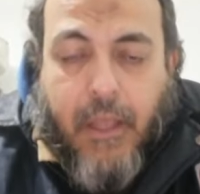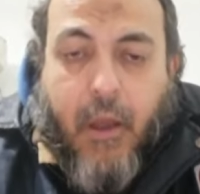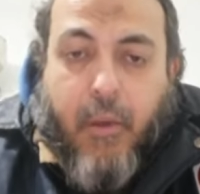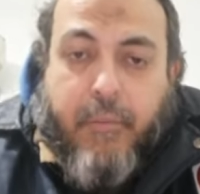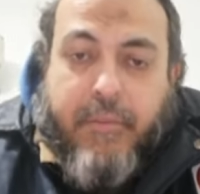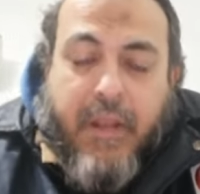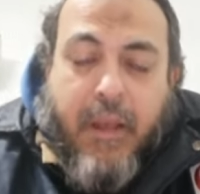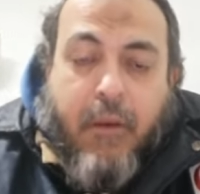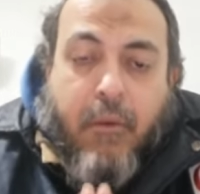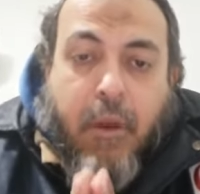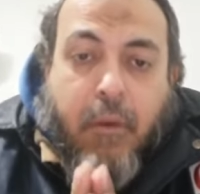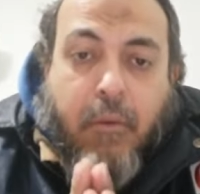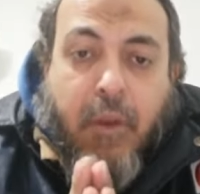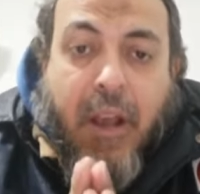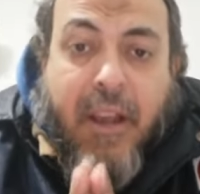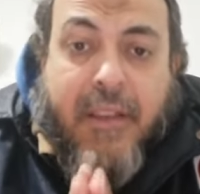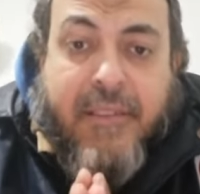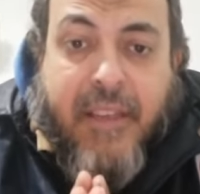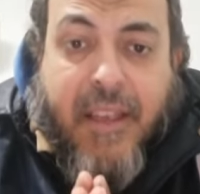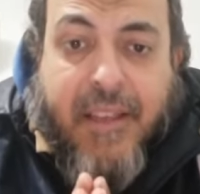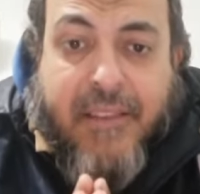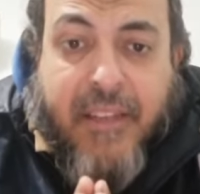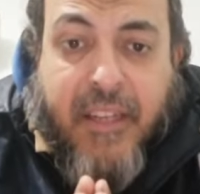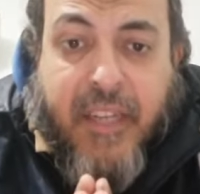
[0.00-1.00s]
او او
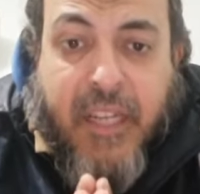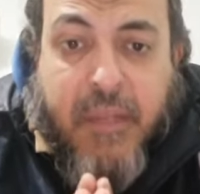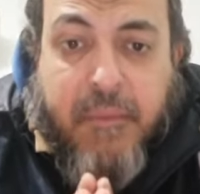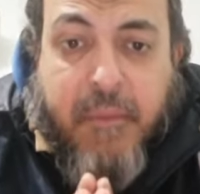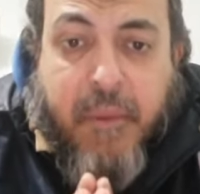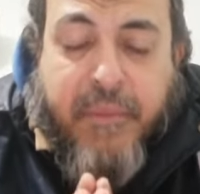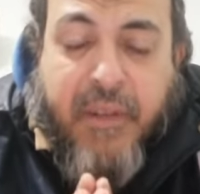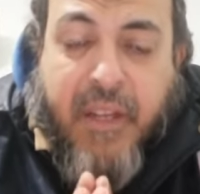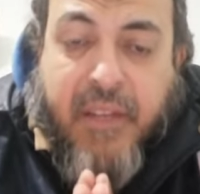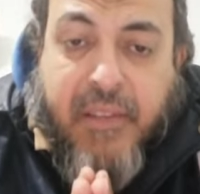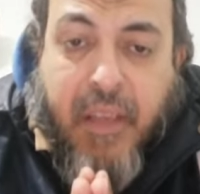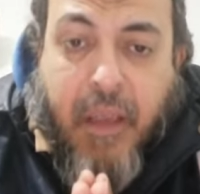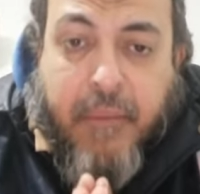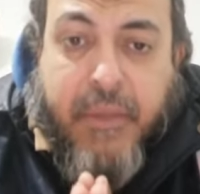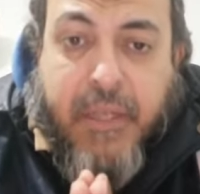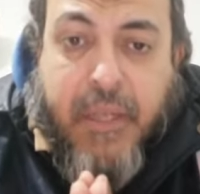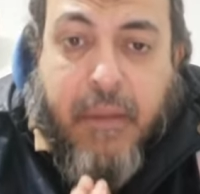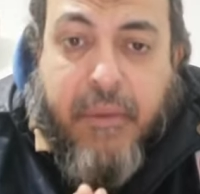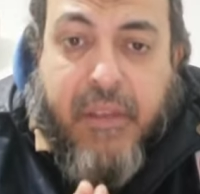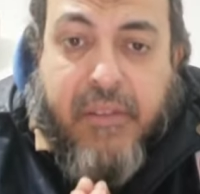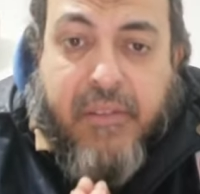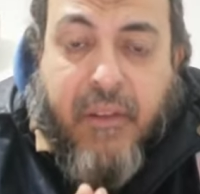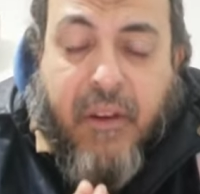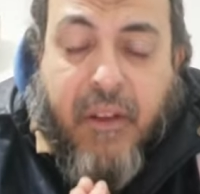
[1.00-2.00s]
اخذ هذا العلم من اصحاب
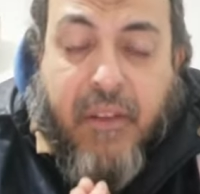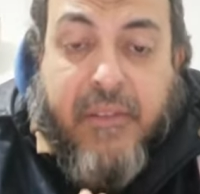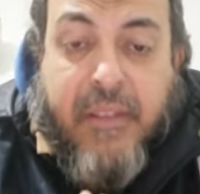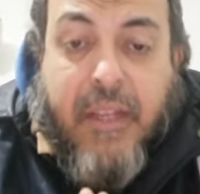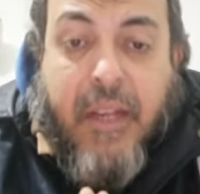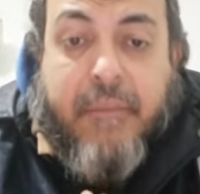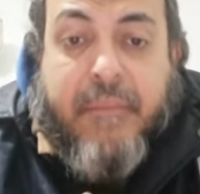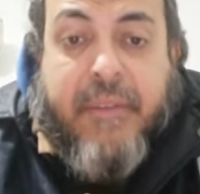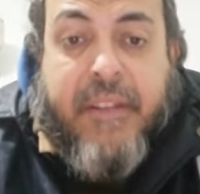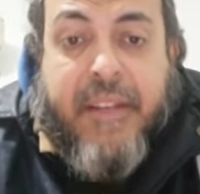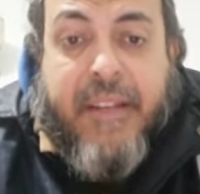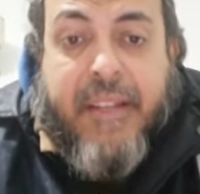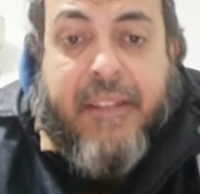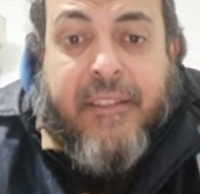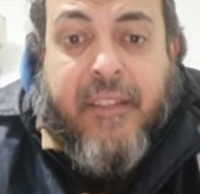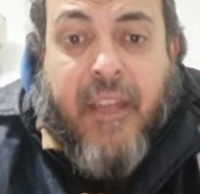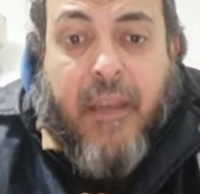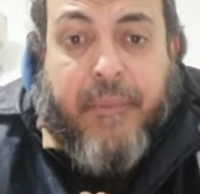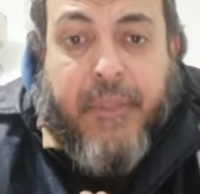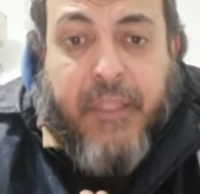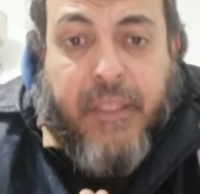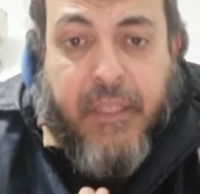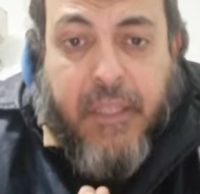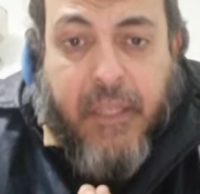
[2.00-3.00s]
النبي صلى الله عليه وسلم لان
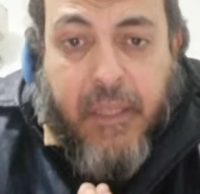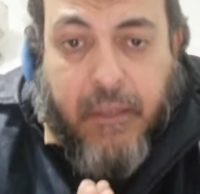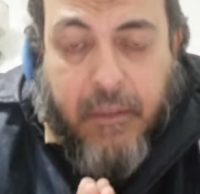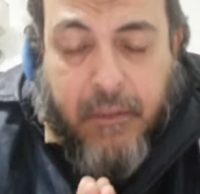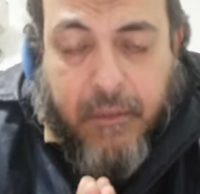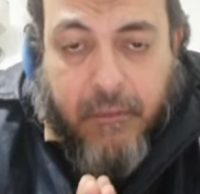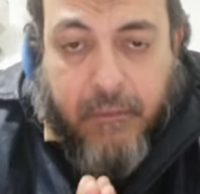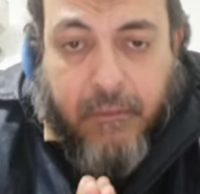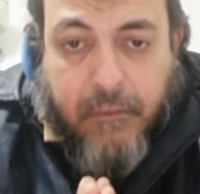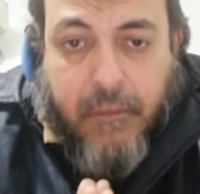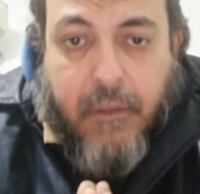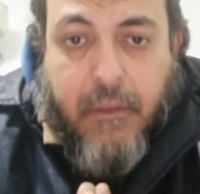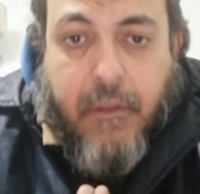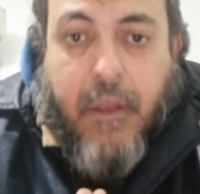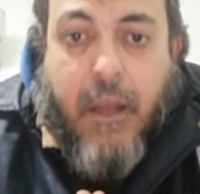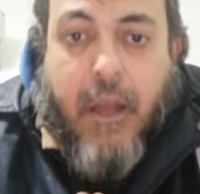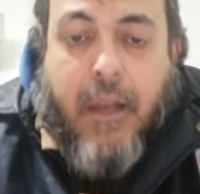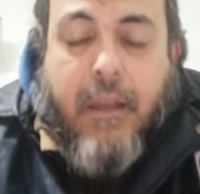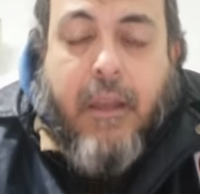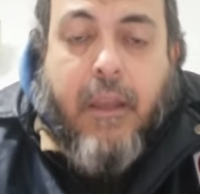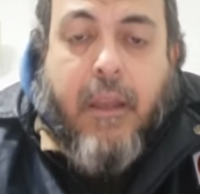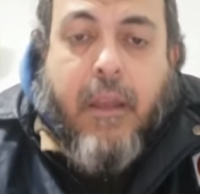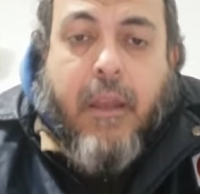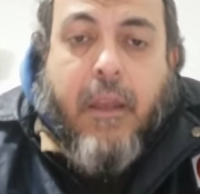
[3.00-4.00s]
التابعين
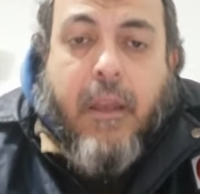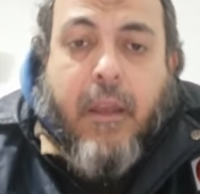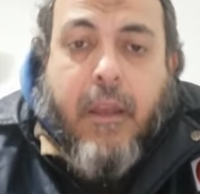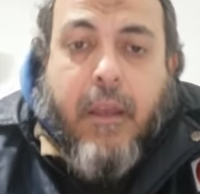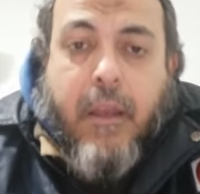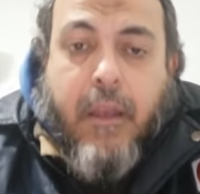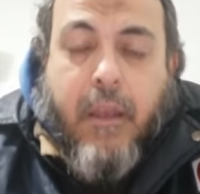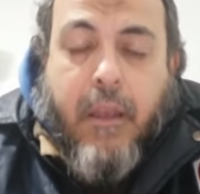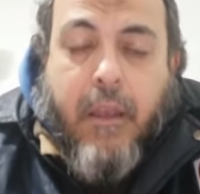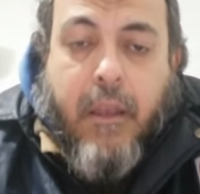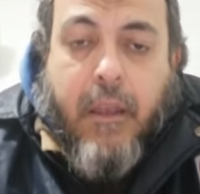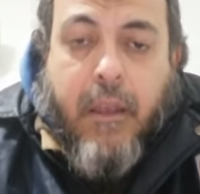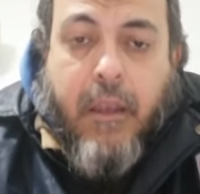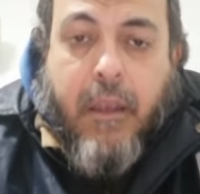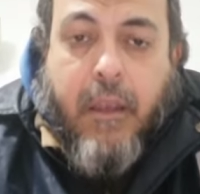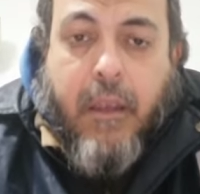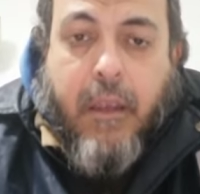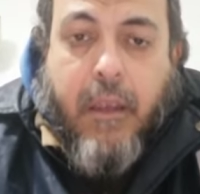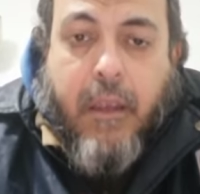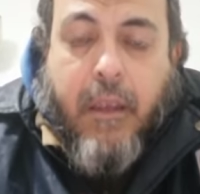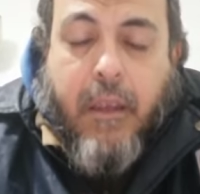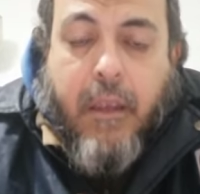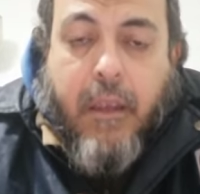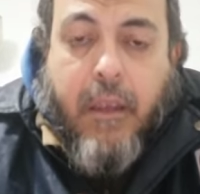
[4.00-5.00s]

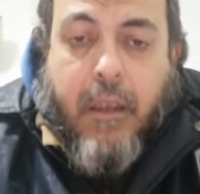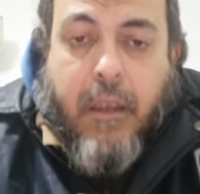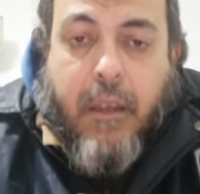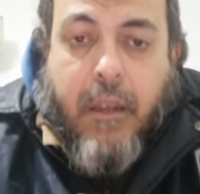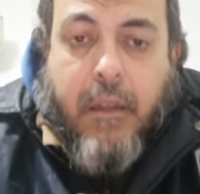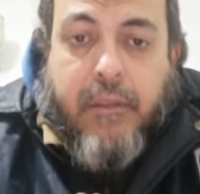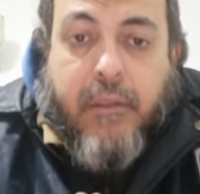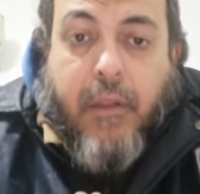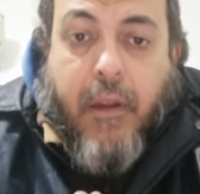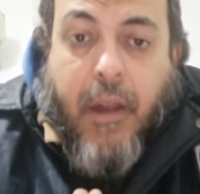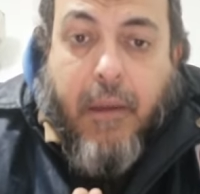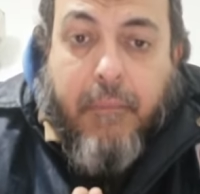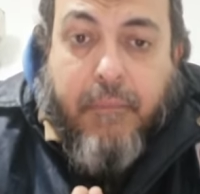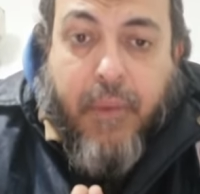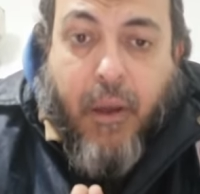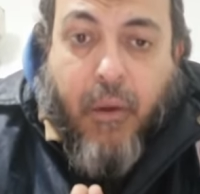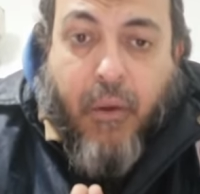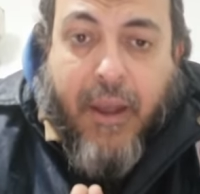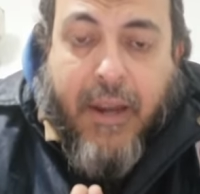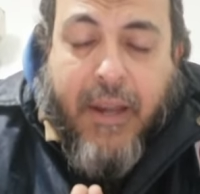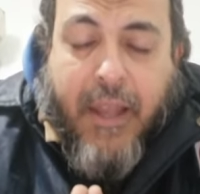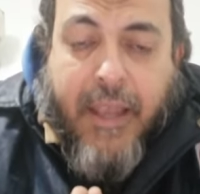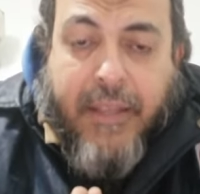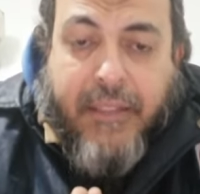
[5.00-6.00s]
آه،
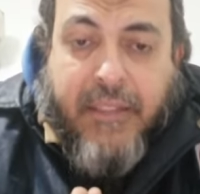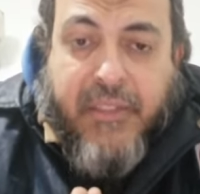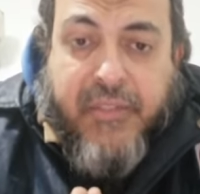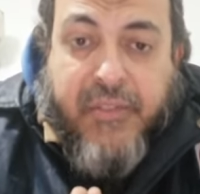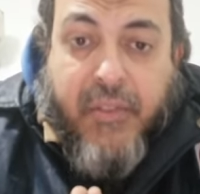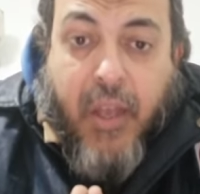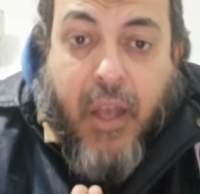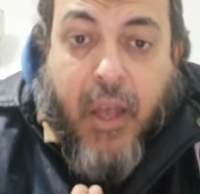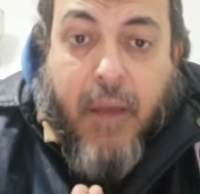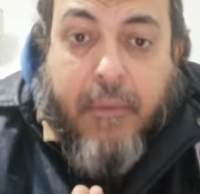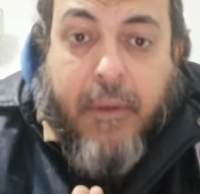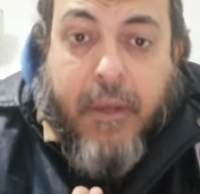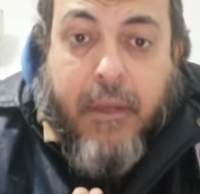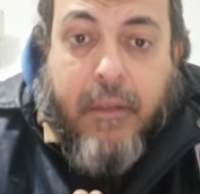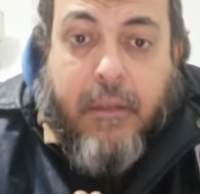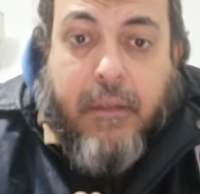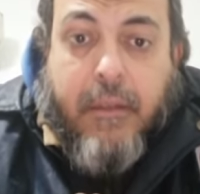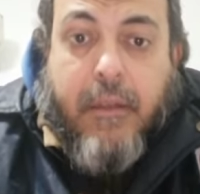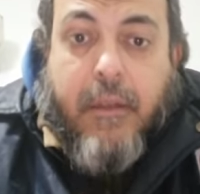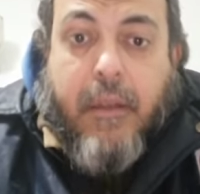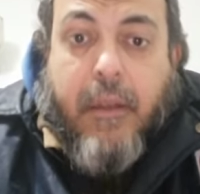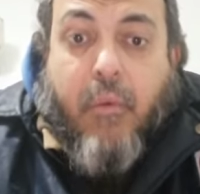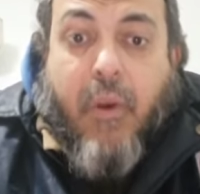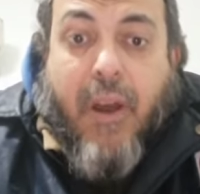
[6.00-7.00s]
تربوا على ايدي الصحابه
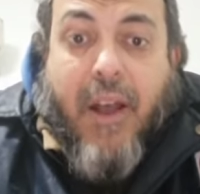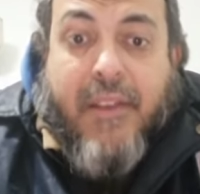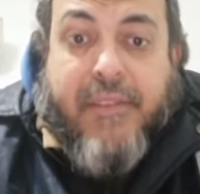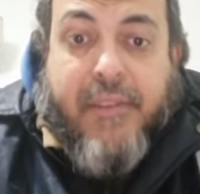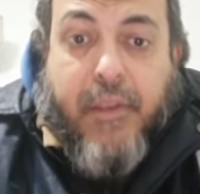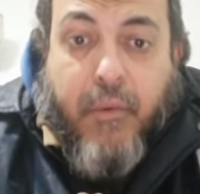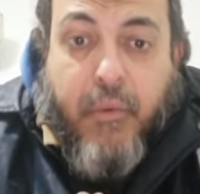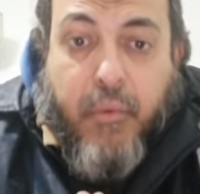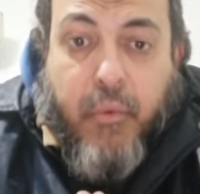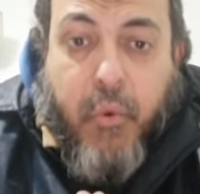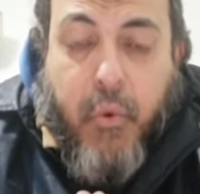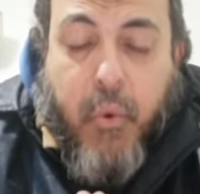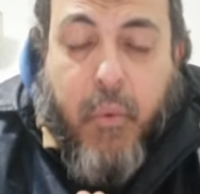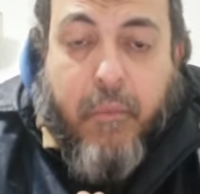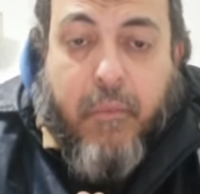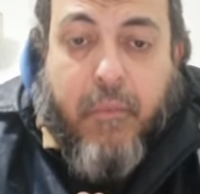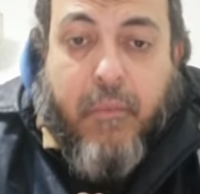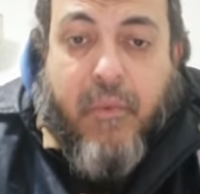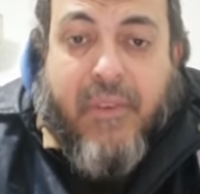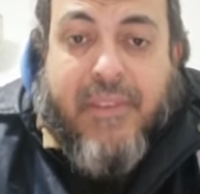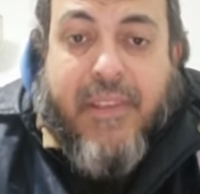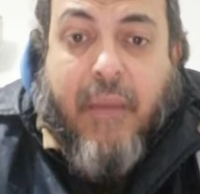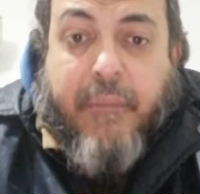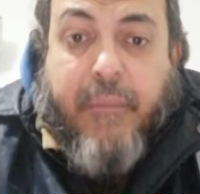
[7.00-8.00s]

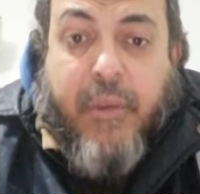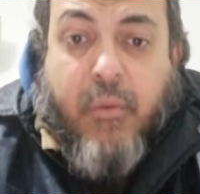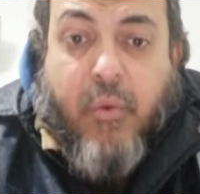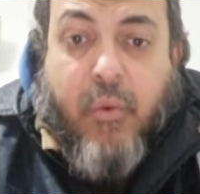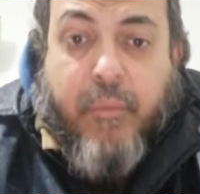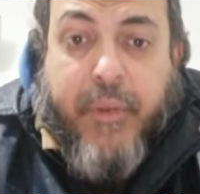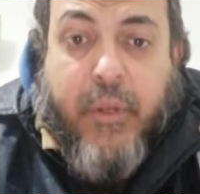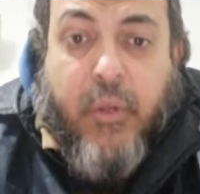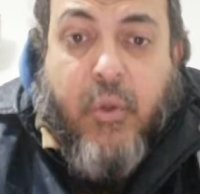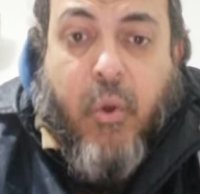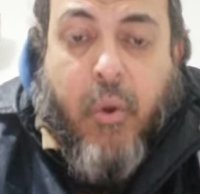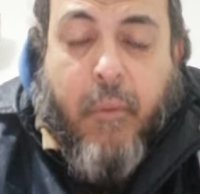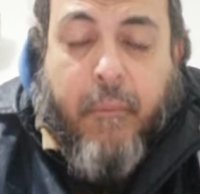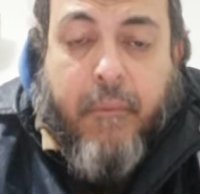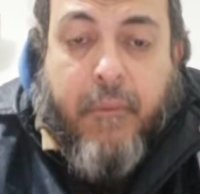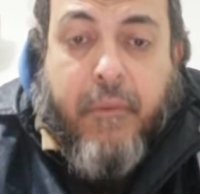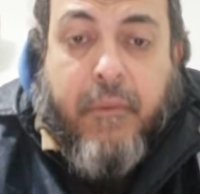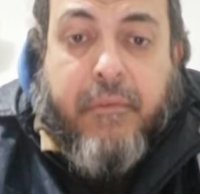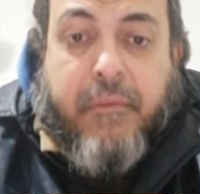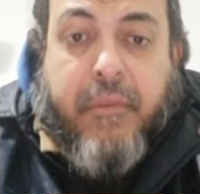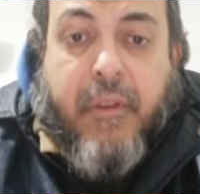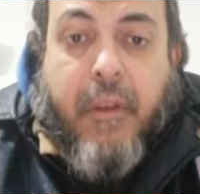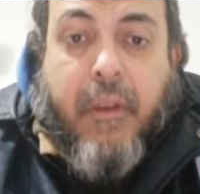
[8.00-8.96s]
وعاصروهم وسمعوا منهم